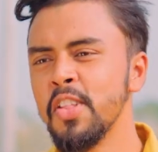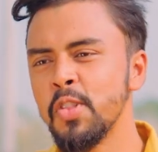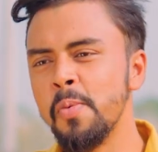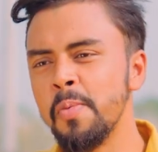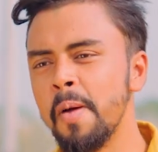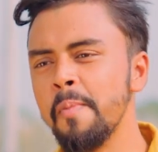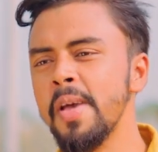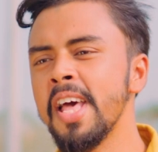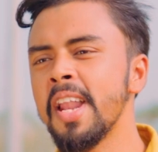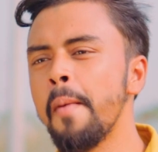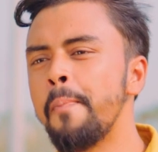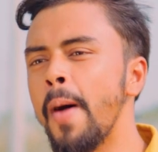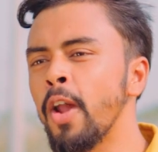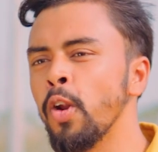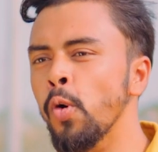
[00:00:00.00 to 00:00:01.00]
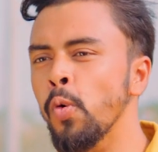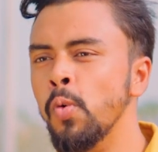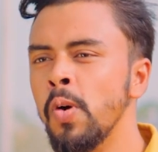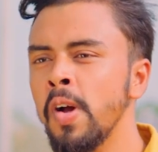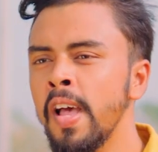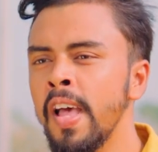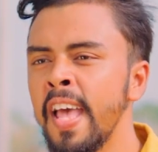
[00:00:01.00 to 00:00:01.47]
তোমরা মেয়েরা পারো
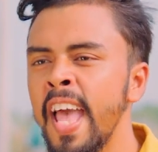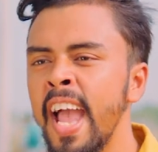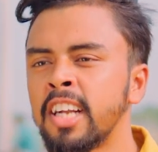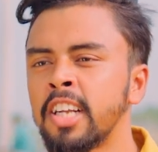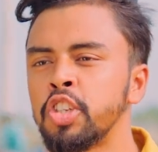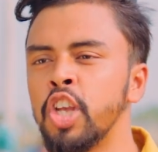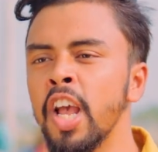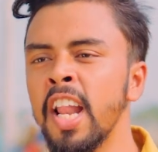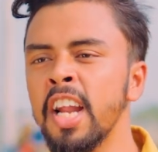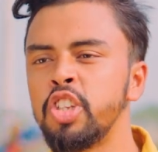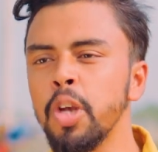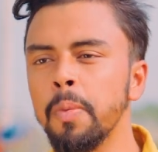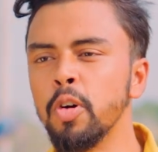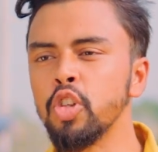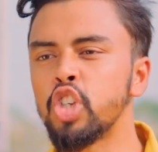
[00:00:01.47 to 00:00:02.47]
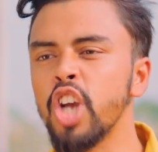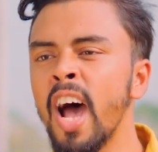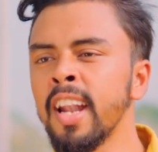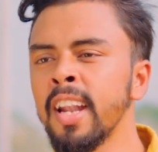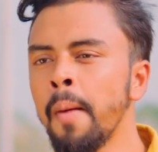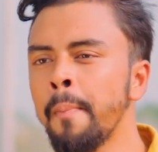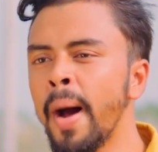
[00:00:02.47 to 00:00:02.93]
একটা ছেলের জীবন
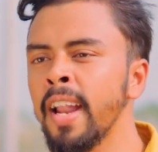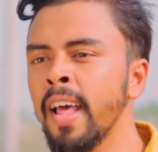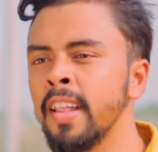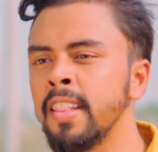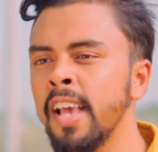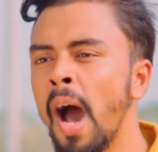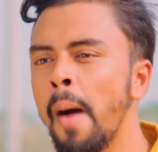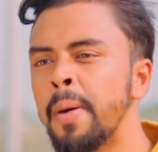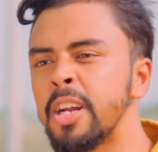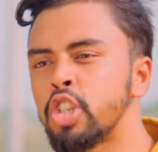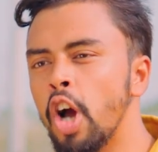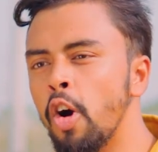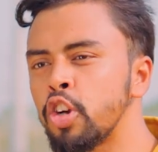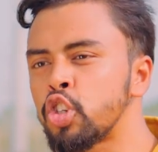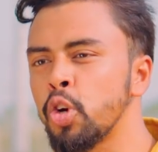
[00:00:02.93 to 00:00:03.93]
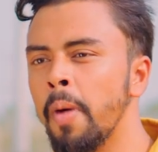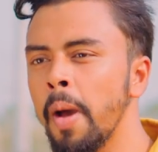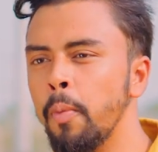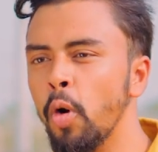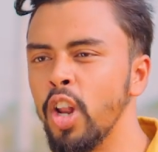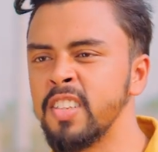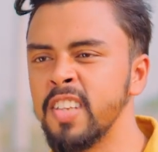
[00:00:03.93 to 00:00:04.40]
নাম বানা দিয়ে আবার যাওয়ার
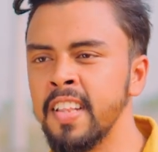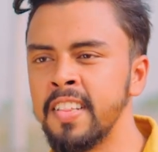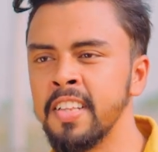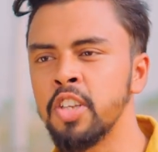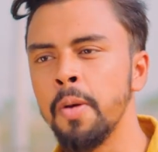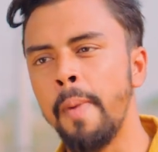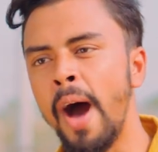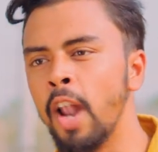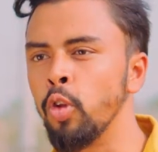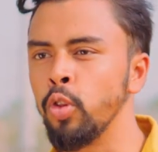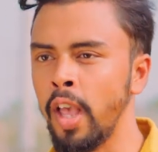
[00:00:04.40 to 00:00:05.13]
সময় বলে যাইতে যে ভালো